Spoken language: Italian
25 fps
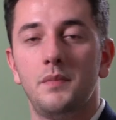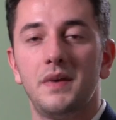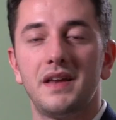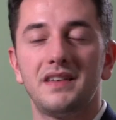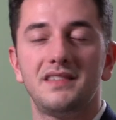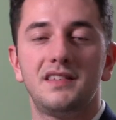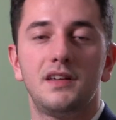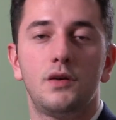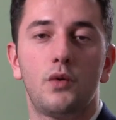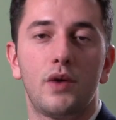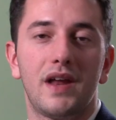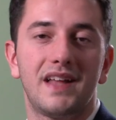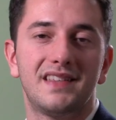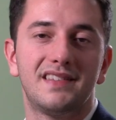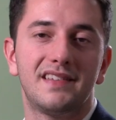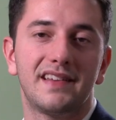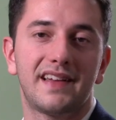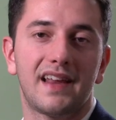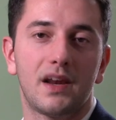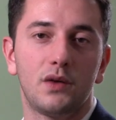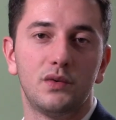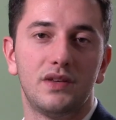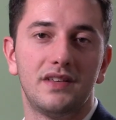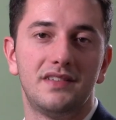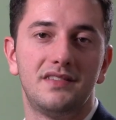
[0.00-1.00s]
Per sicurezza
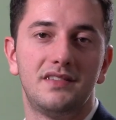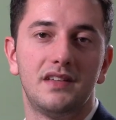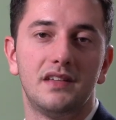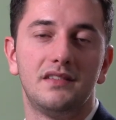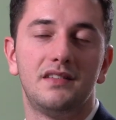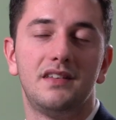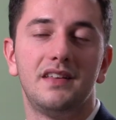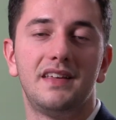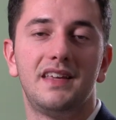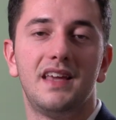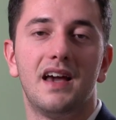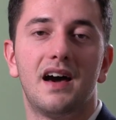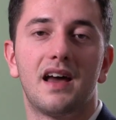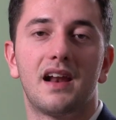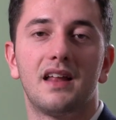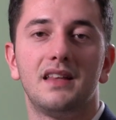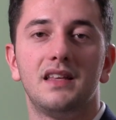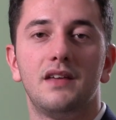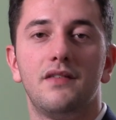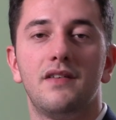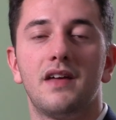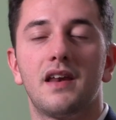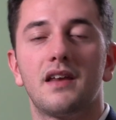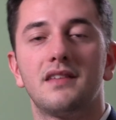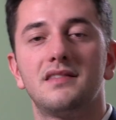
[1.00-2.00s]
Cloud Estate dichiara
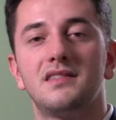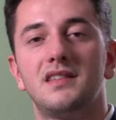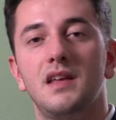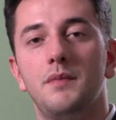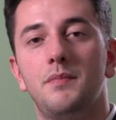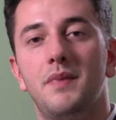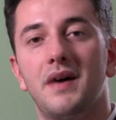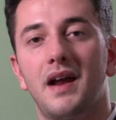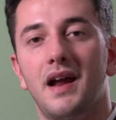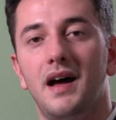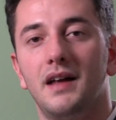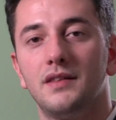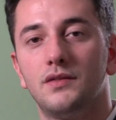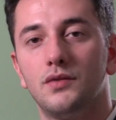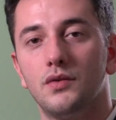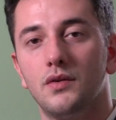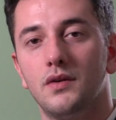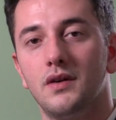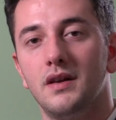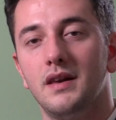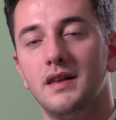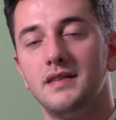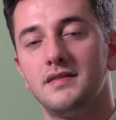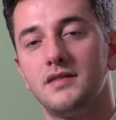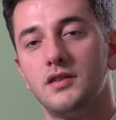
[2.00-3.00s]
di aver
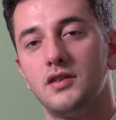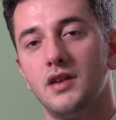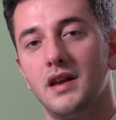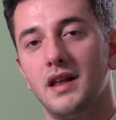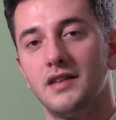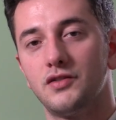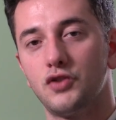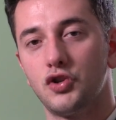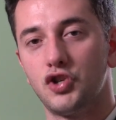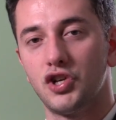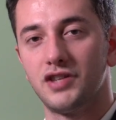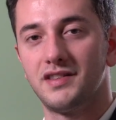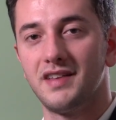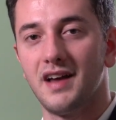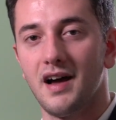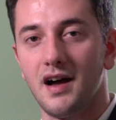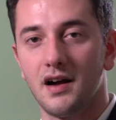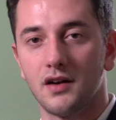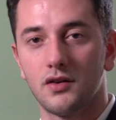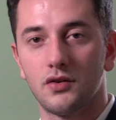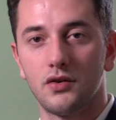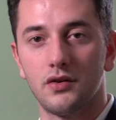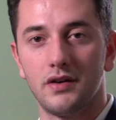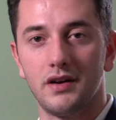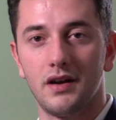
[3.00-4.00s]
separato le, la
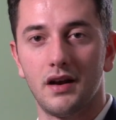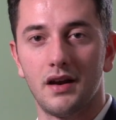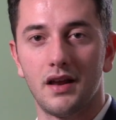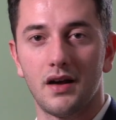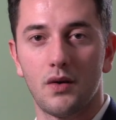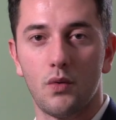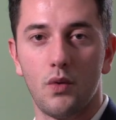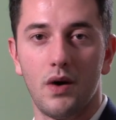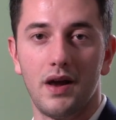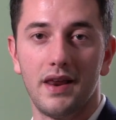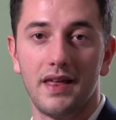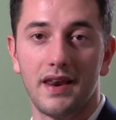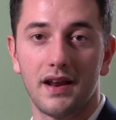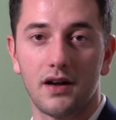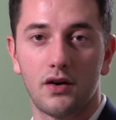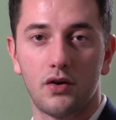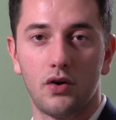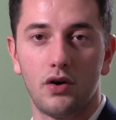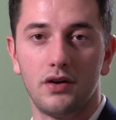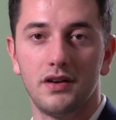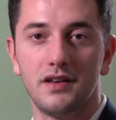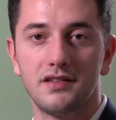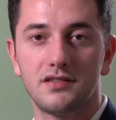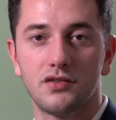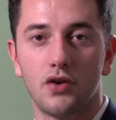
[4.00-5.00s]
società con la quale
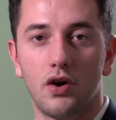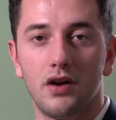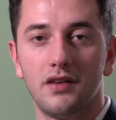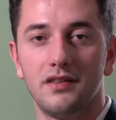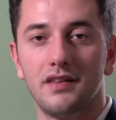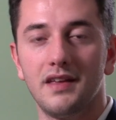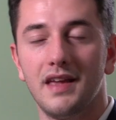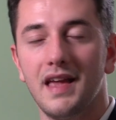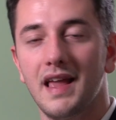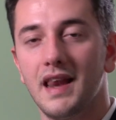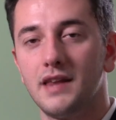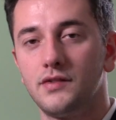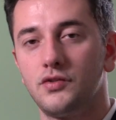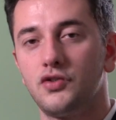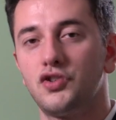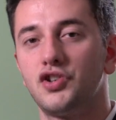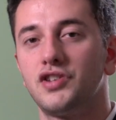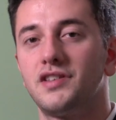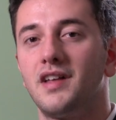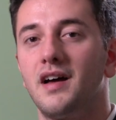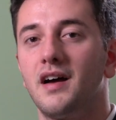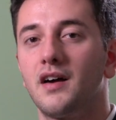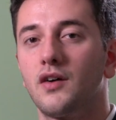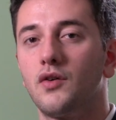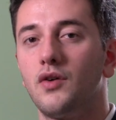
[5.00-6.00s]
raccoglie soldi e la
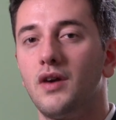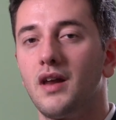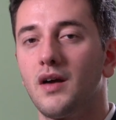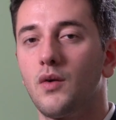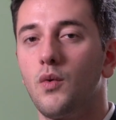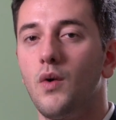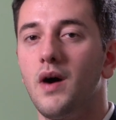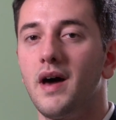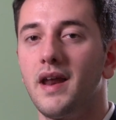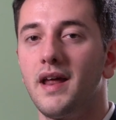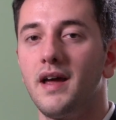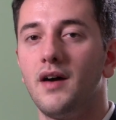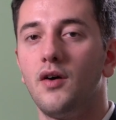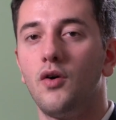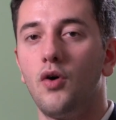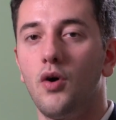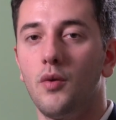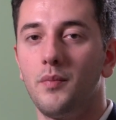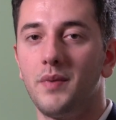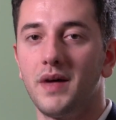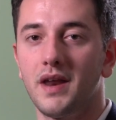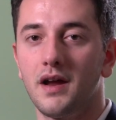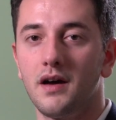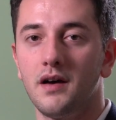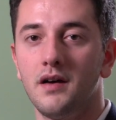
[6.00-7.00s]
società con la quale
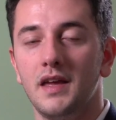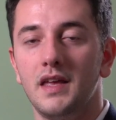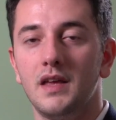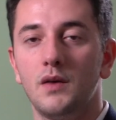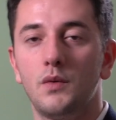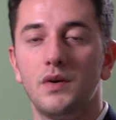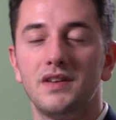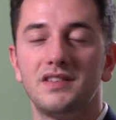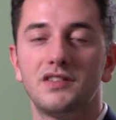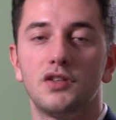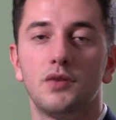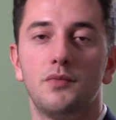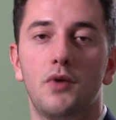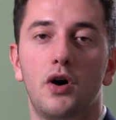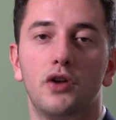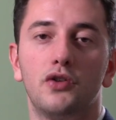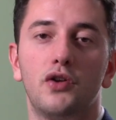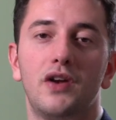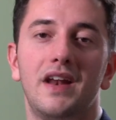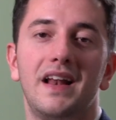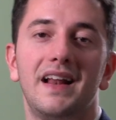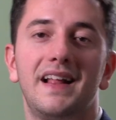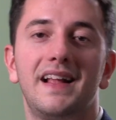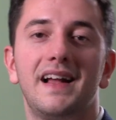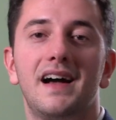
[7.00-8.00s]
opera. In questo
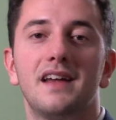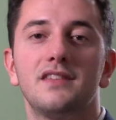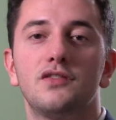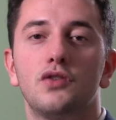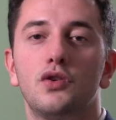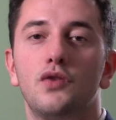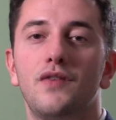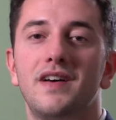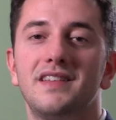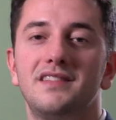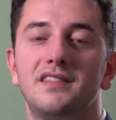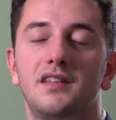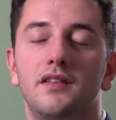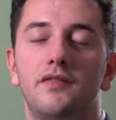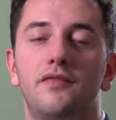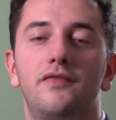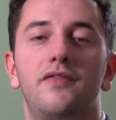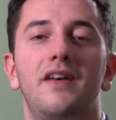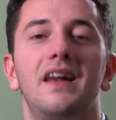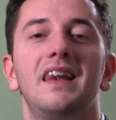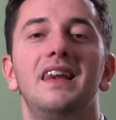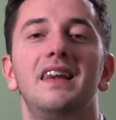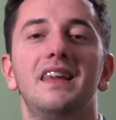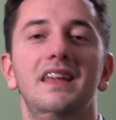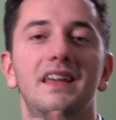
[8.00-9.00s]
modo nel caso dovesse
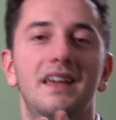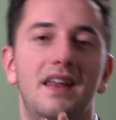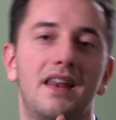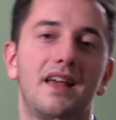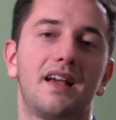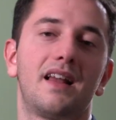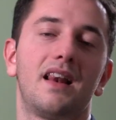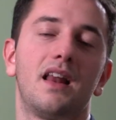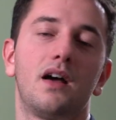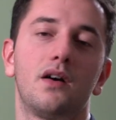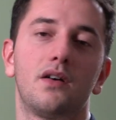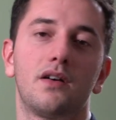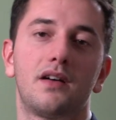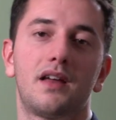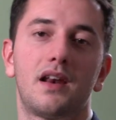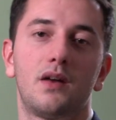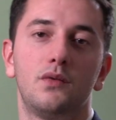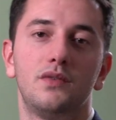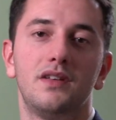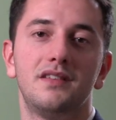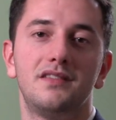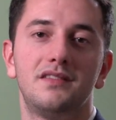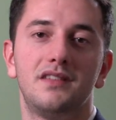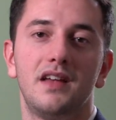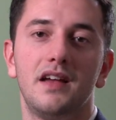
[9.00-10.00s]
fallire
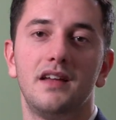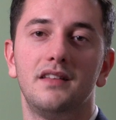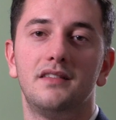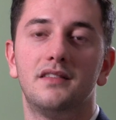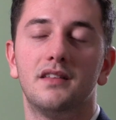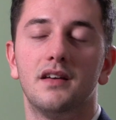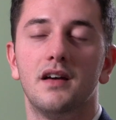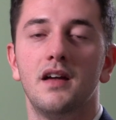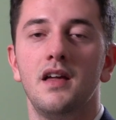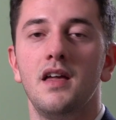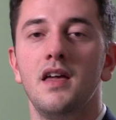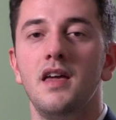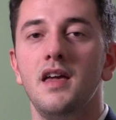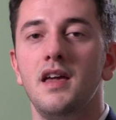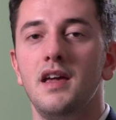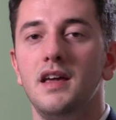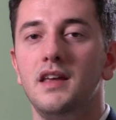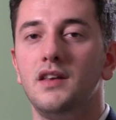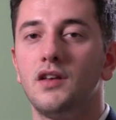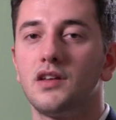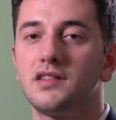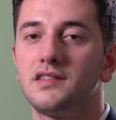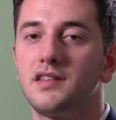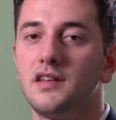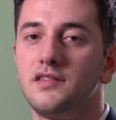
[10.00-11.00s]
Cloud Estate
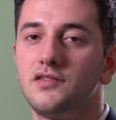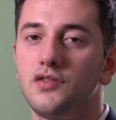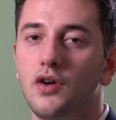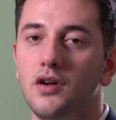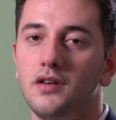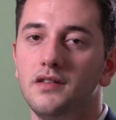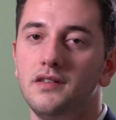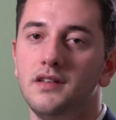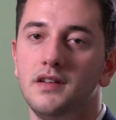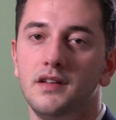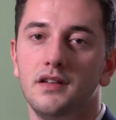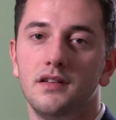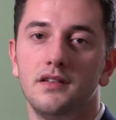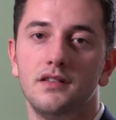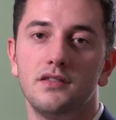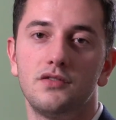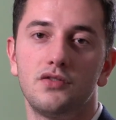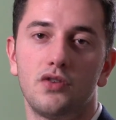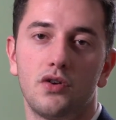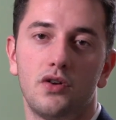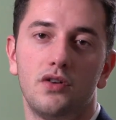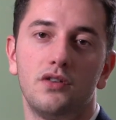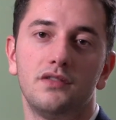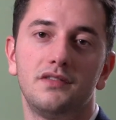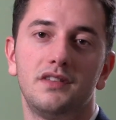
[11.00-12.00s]
i nostri soldi
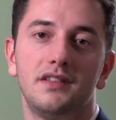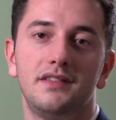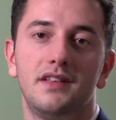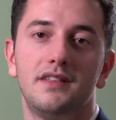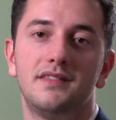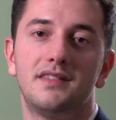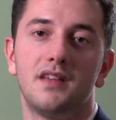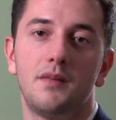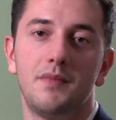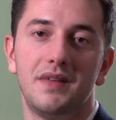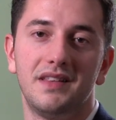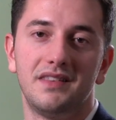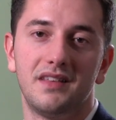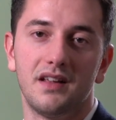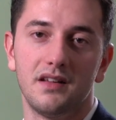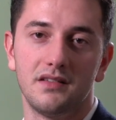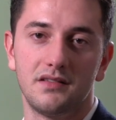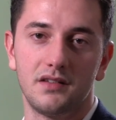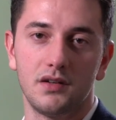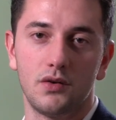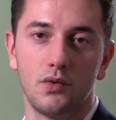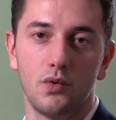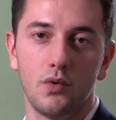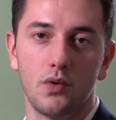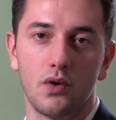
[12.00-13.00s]
sono tendenzialmente al
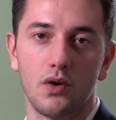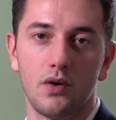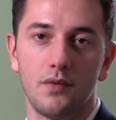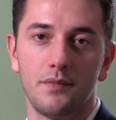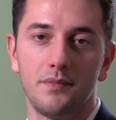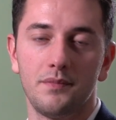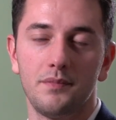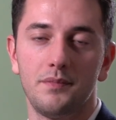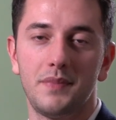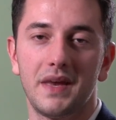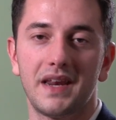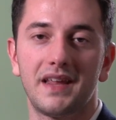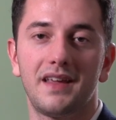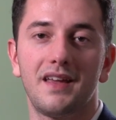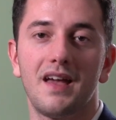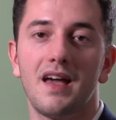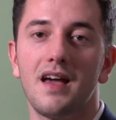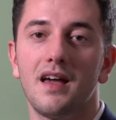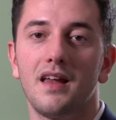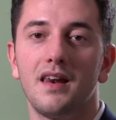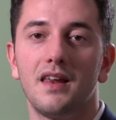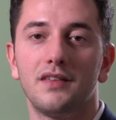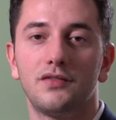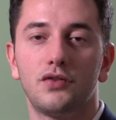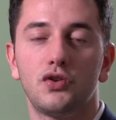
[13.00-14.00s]
sicuro,
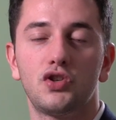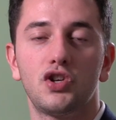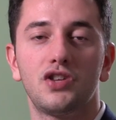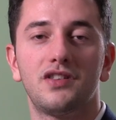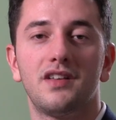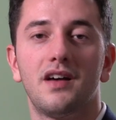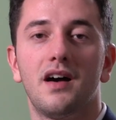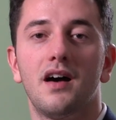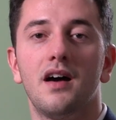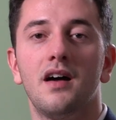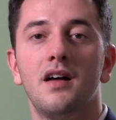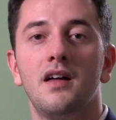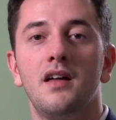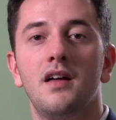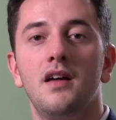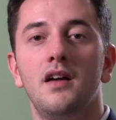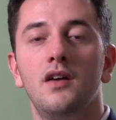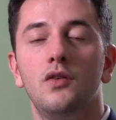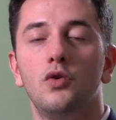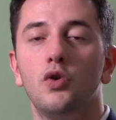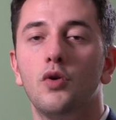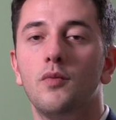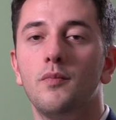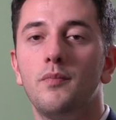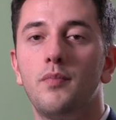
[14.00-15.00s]
perché la società
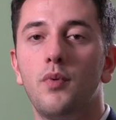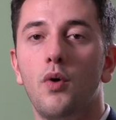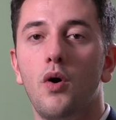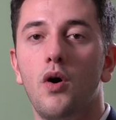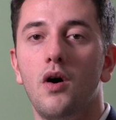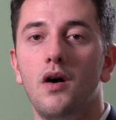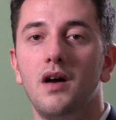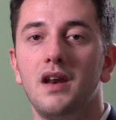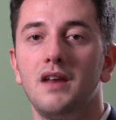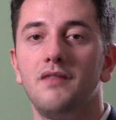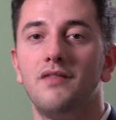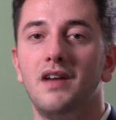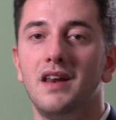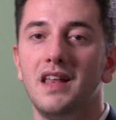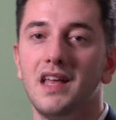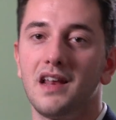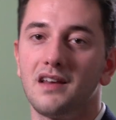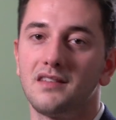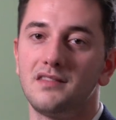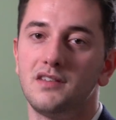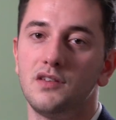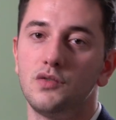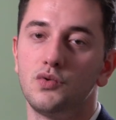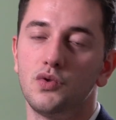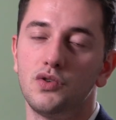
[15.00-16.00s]
non può
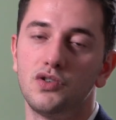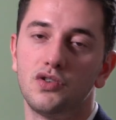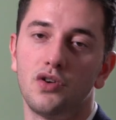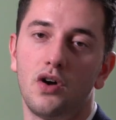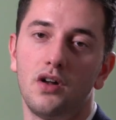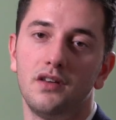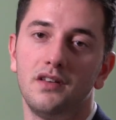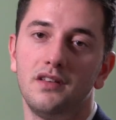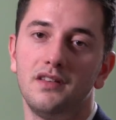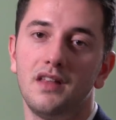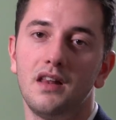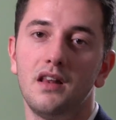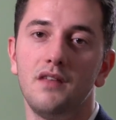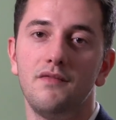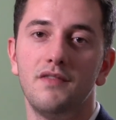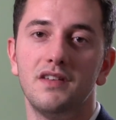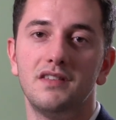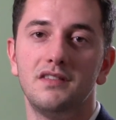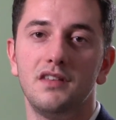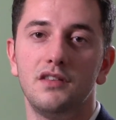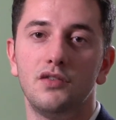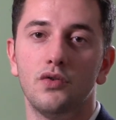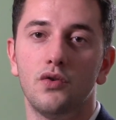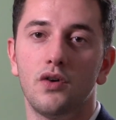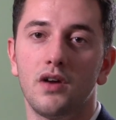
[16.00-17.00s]
rivalersi sui soldi degli
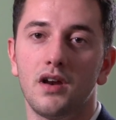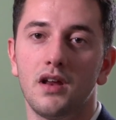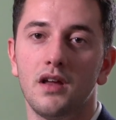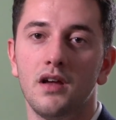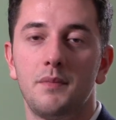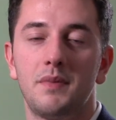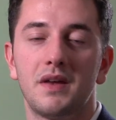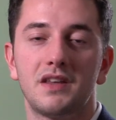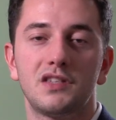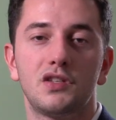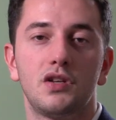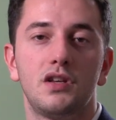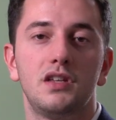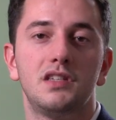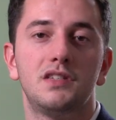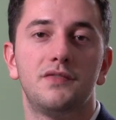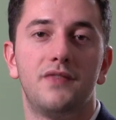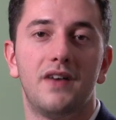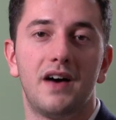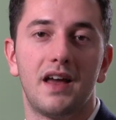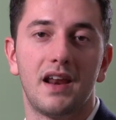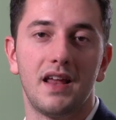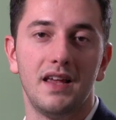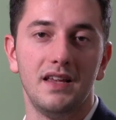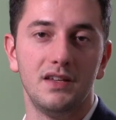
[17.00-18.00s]
investitori per
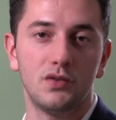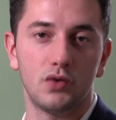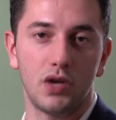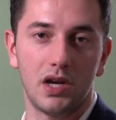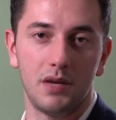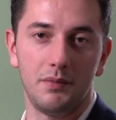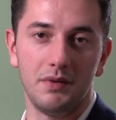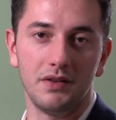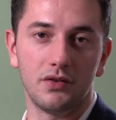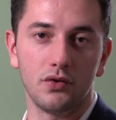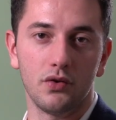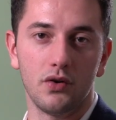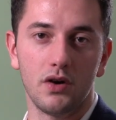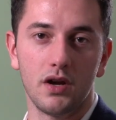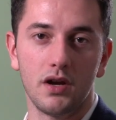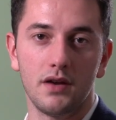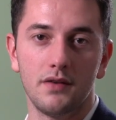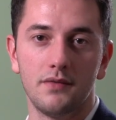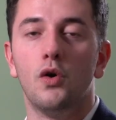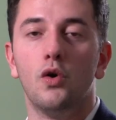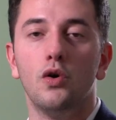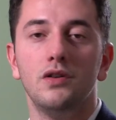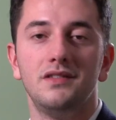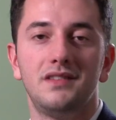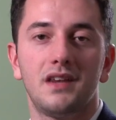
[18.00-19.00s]
soddisfare i suoi
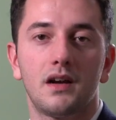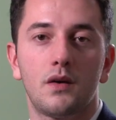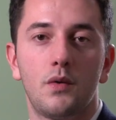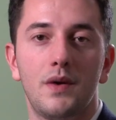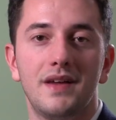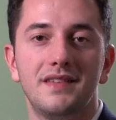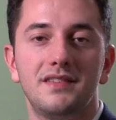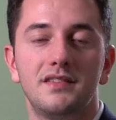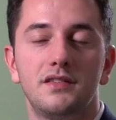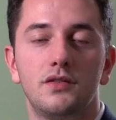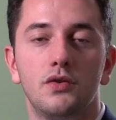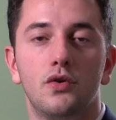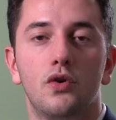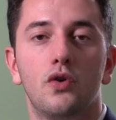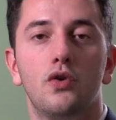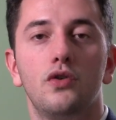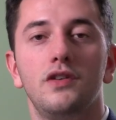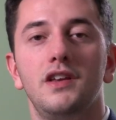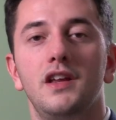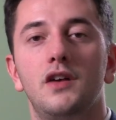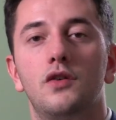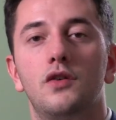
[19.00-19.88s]
debitori. Oltre a questo, ogni